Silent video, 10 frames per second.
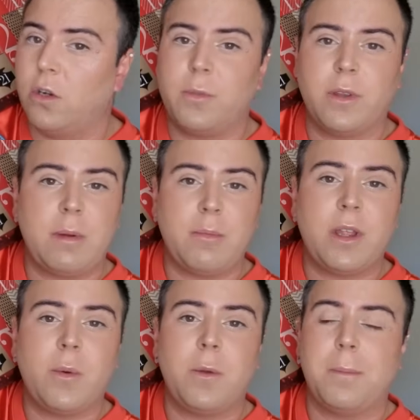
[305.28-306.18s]
como de memoria
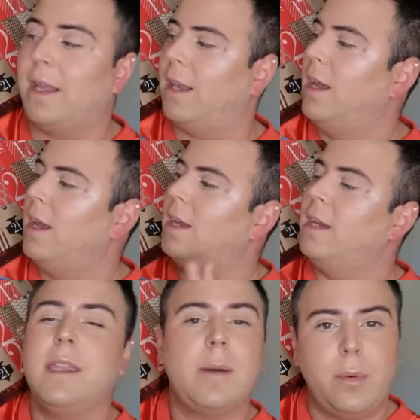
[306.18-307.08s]
voy mal,
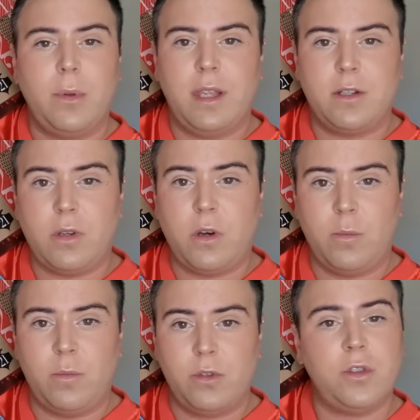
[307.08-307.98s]
y de puzzles no hago
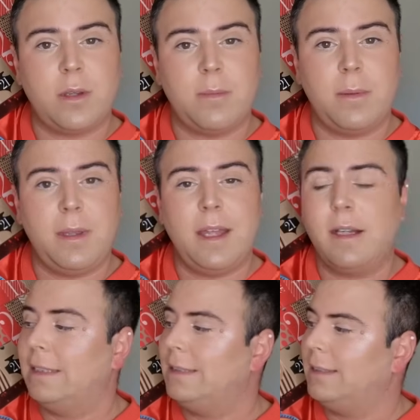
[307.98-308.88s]
muchos en mi vida,
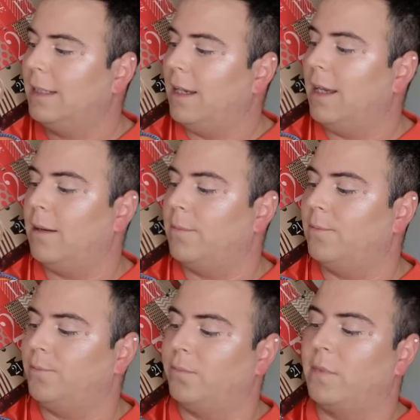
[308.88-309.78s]

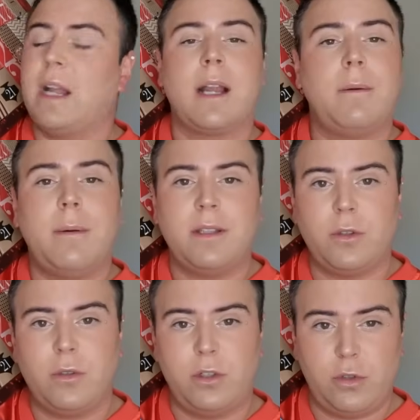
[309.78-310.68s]
em, acababa
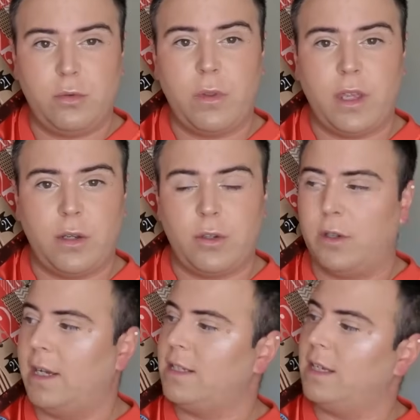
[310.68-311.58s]
todo hecho un circo.
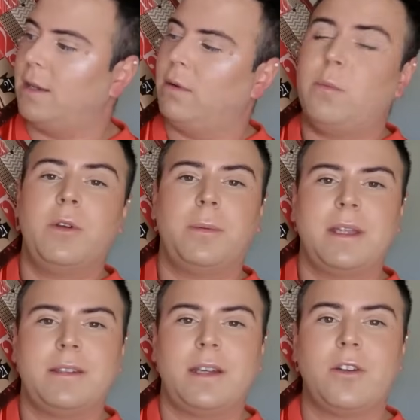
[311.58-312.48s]
Así que va muy bien
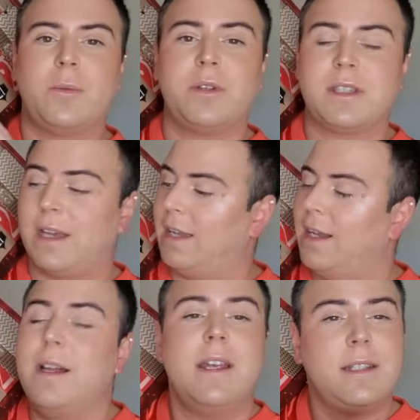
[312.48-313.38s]
tener como esta guía.
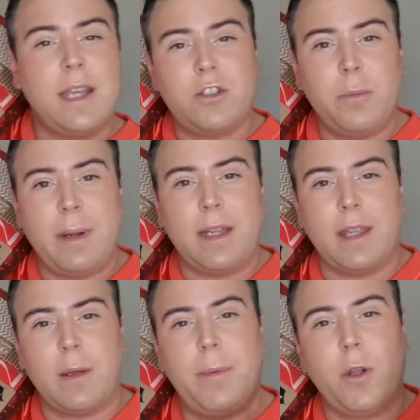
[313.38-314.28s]
Sé que son
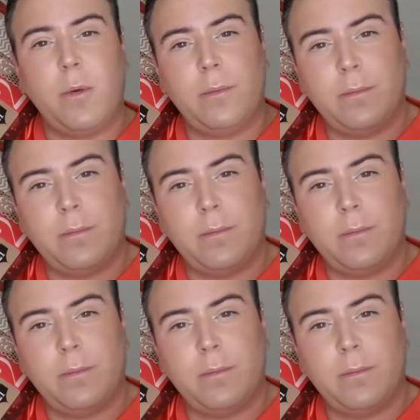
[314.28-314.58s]
paridas, pero